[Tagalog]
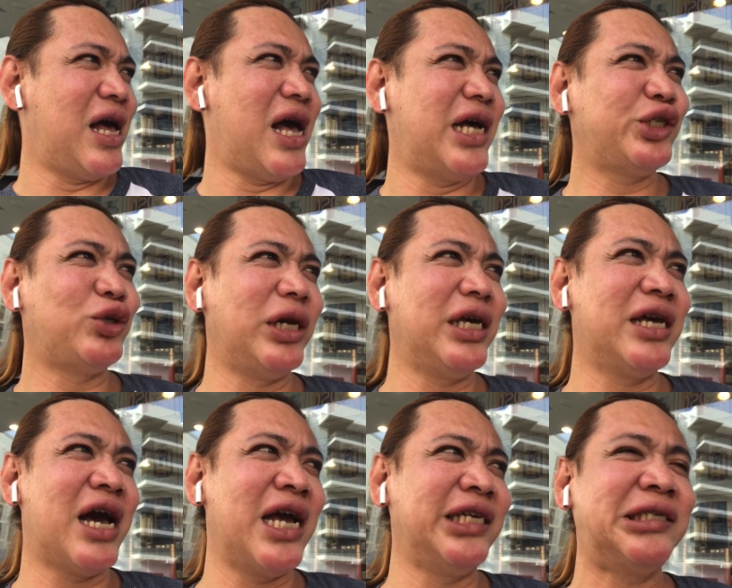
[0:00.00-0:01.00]
Actually
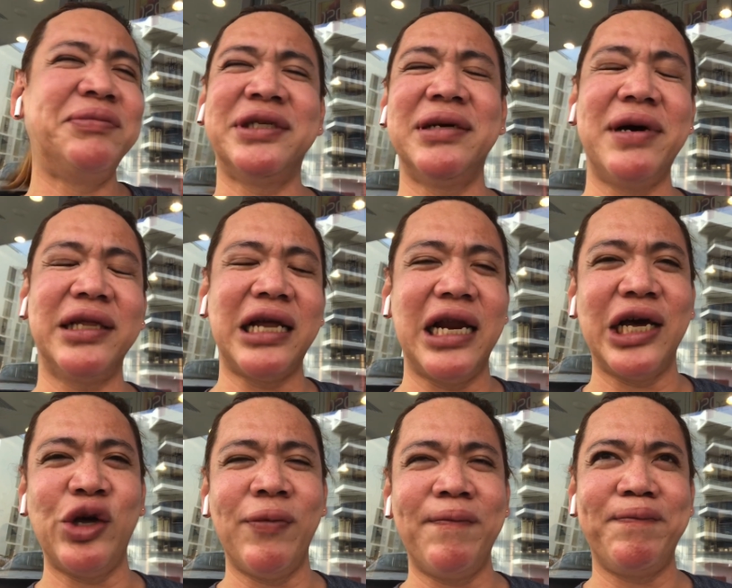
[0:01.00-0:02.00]
guys, masama
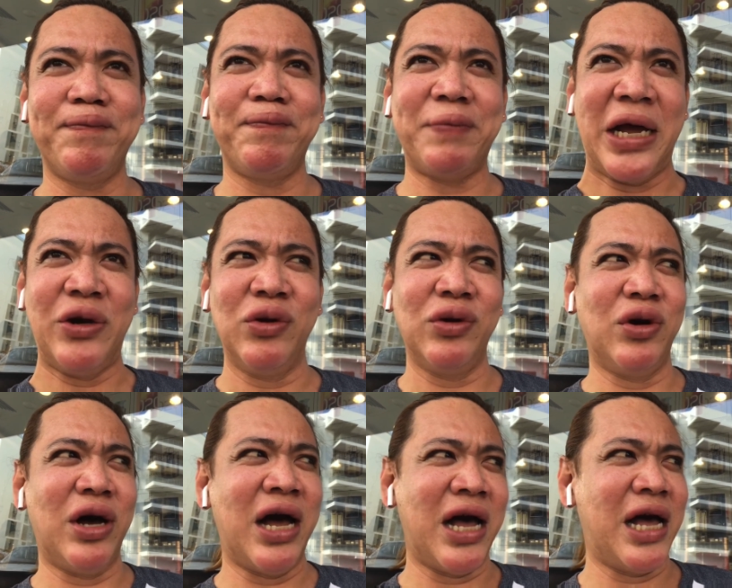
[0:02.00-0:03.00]
talaga yung ano
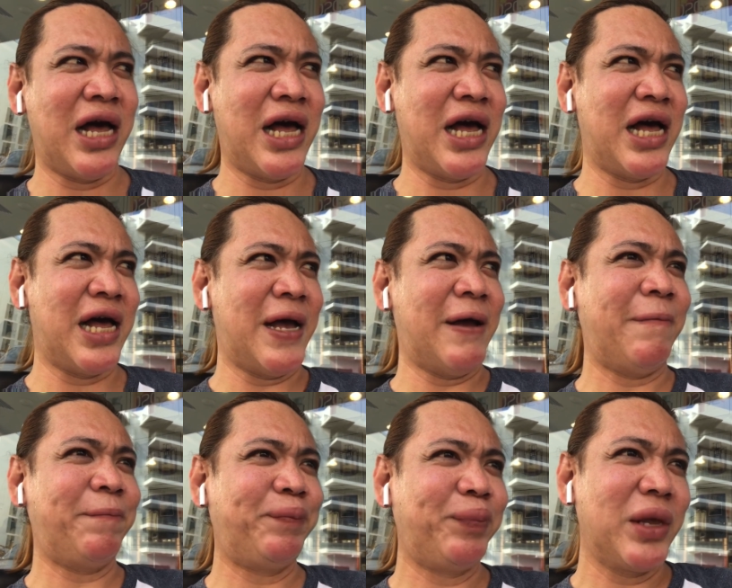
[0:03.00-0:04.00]
ko, uh,
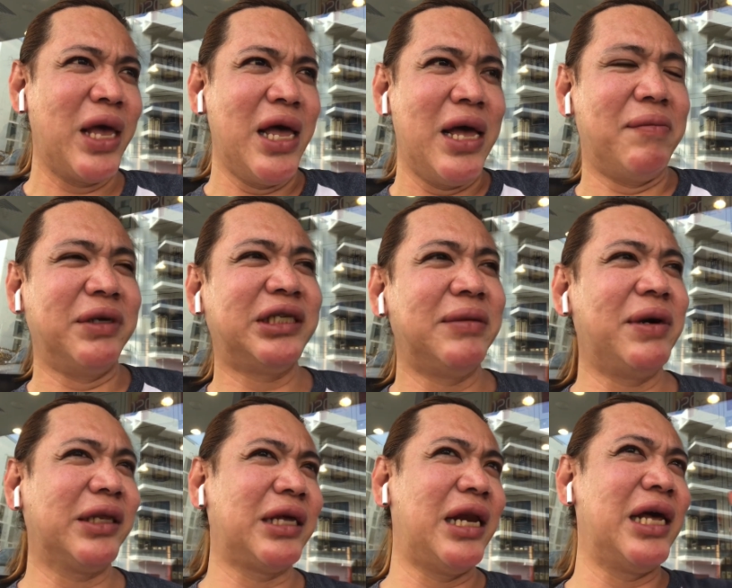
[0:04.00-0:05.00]

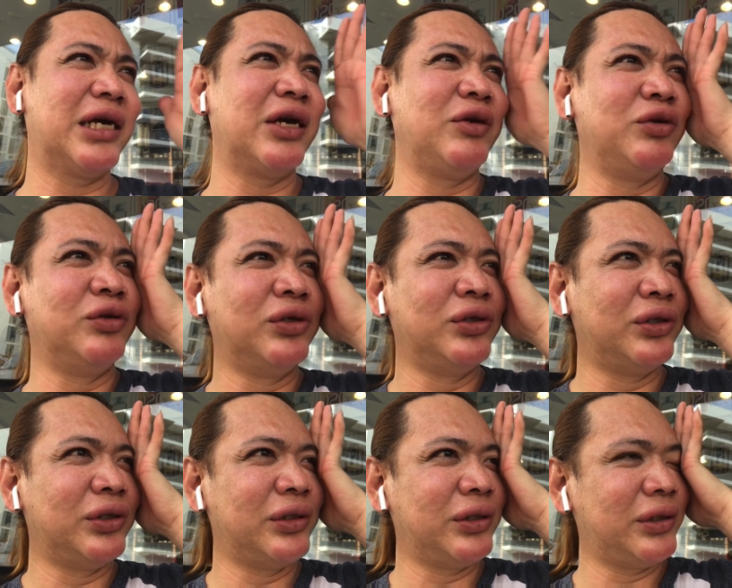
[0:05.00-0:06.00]
masama talaga
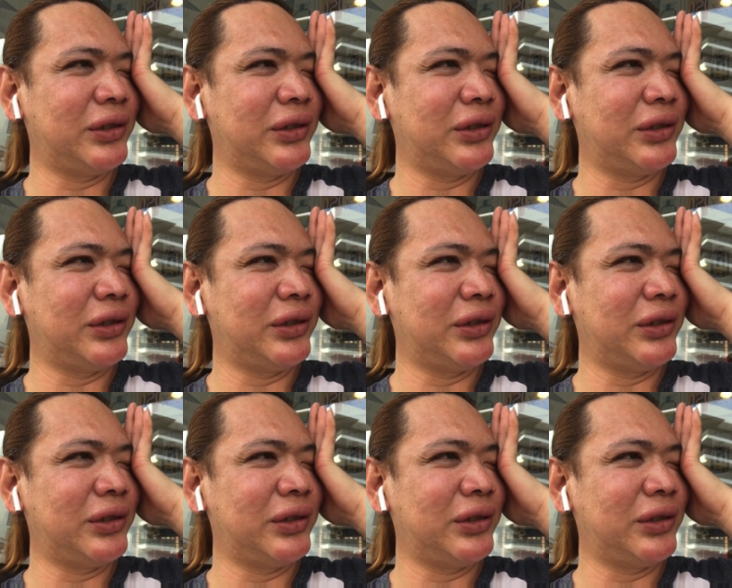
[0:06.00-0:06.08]
yung